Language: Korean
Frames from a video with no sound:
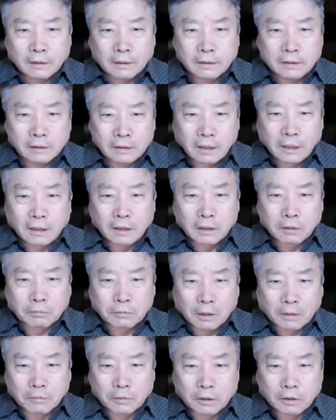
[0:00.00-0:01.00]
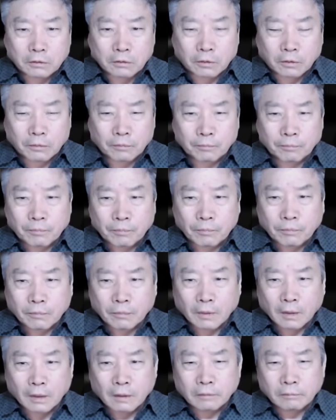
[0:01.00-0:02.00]
그게 어렵다면은요
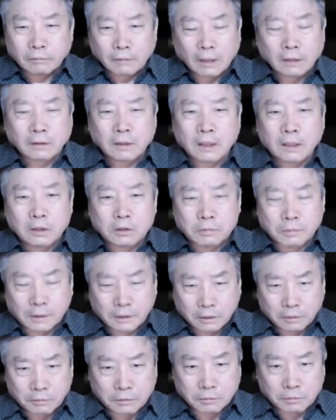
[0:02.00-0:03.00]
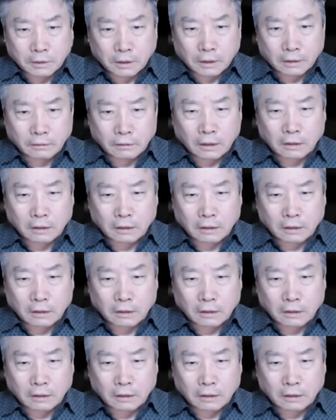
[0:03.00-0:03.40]
탈당하는 수밖에 없습니다.